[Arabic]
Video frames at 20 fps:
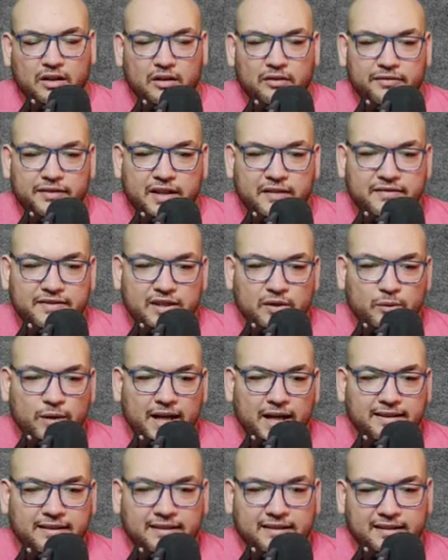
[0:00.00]
في نفس
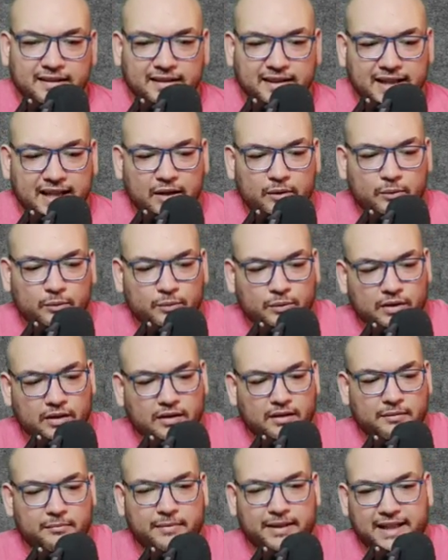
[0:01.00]
الوقت لو
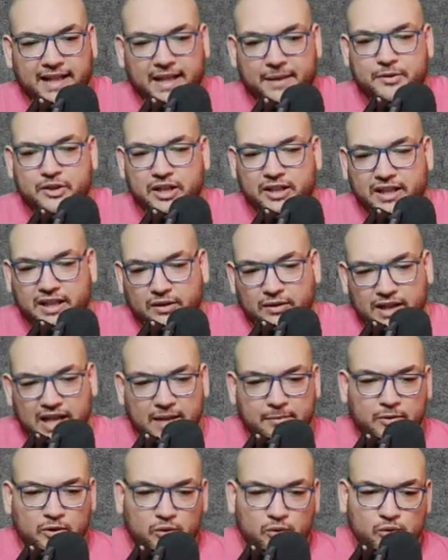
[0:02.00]
ما لعبش دي
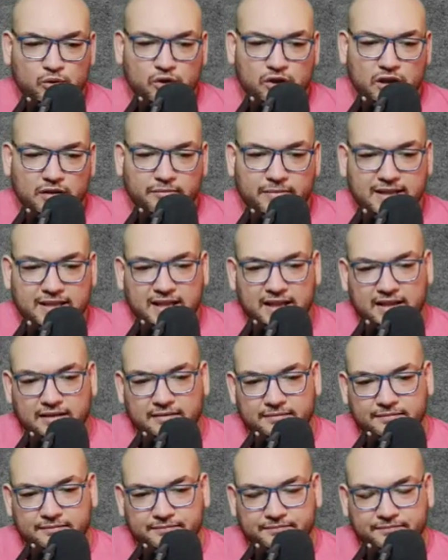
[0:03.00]
ولعب الحصان مثلا